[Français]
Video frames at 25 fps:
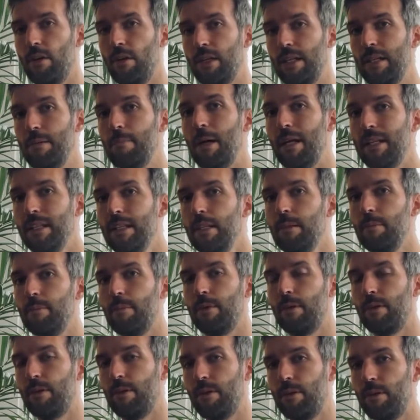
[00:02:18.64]
qui
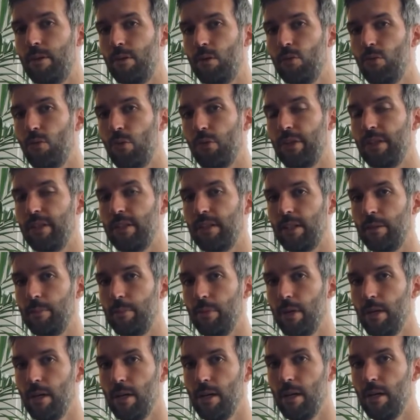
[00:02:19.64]
m'animent au fond des tripes.
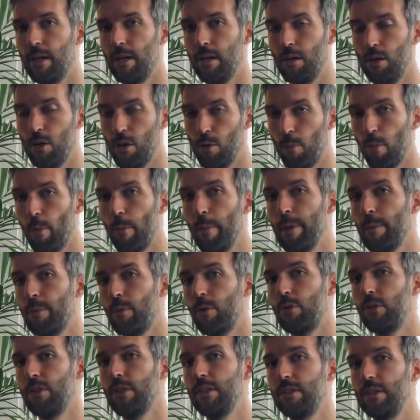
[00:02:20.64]
Euh, le premier
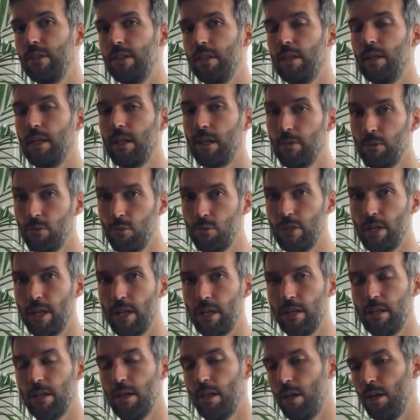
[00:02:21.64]
projet, c'est
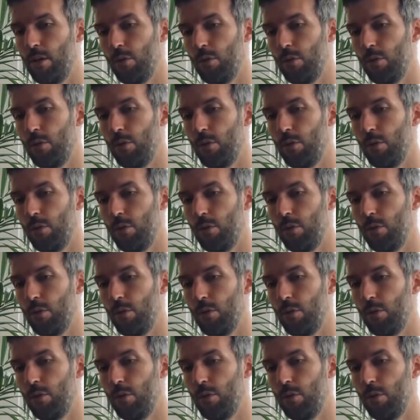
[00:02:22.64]
Refugee.